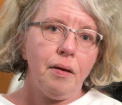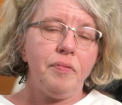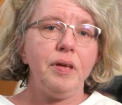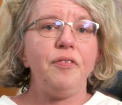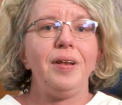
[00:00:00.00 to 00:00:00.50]

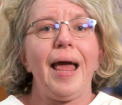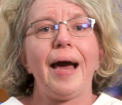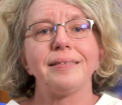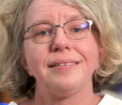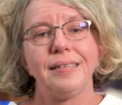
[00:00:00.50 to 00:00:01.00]
Wie viele
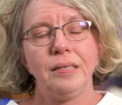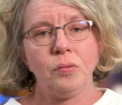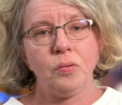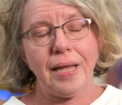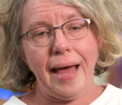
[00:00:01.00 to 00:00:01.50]
Ärztinnen
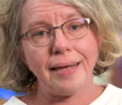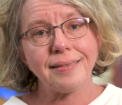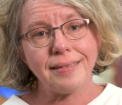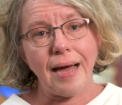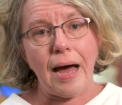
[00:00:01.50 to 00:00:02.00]
und
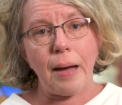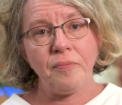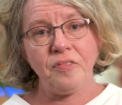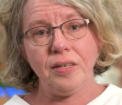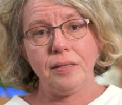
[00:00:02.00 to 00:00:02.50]
Ärzte
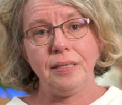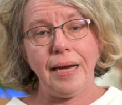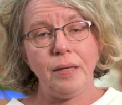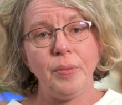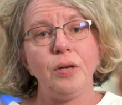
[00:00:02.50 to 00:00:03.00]
haben wir, die
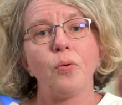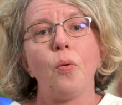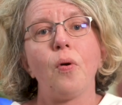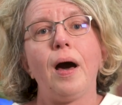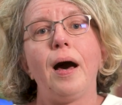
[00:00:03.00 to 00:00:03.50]
eine
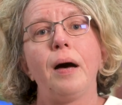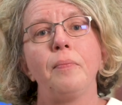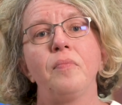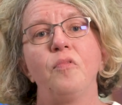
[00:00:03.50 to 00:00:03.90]
Behinderung haben?